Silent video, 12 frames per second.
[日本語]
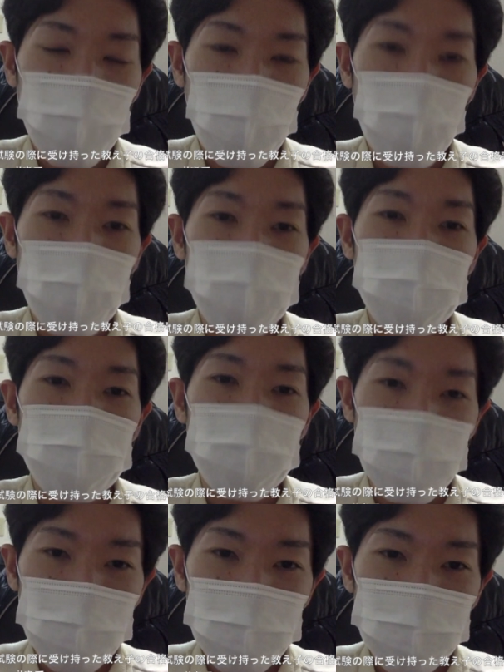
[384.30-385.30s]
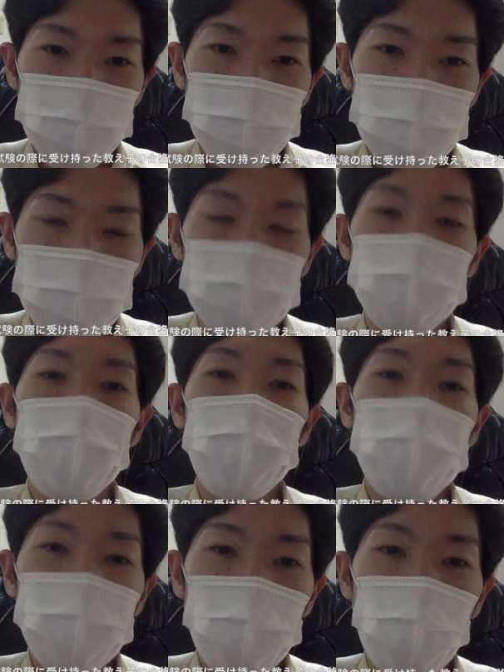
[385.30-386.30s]
格させる
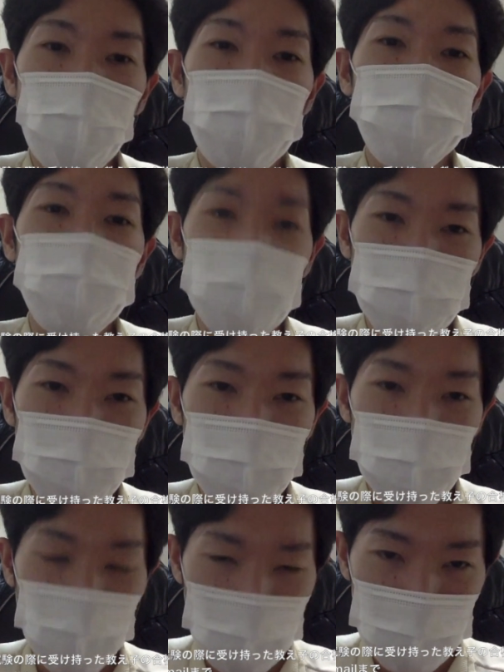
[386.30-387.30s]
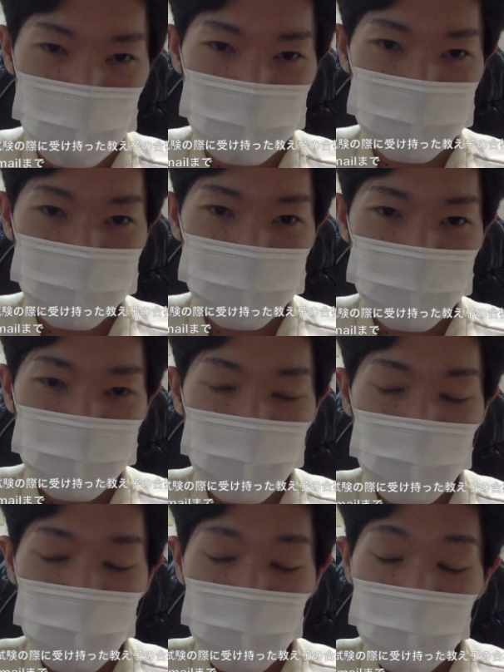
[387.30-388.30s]
全員合格させるっていうのが
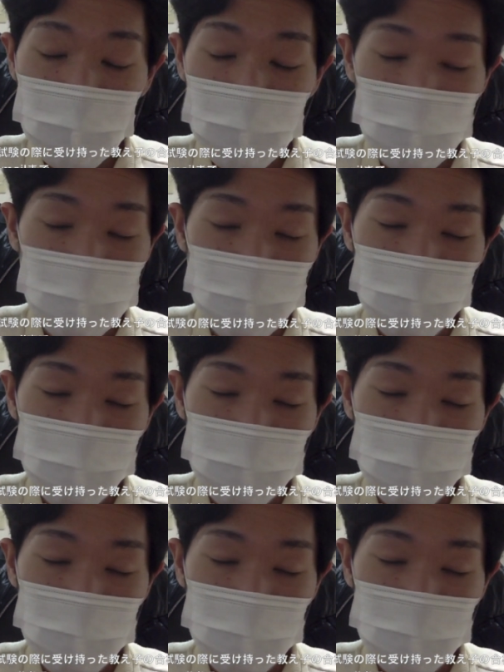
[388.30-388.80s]
あの、ま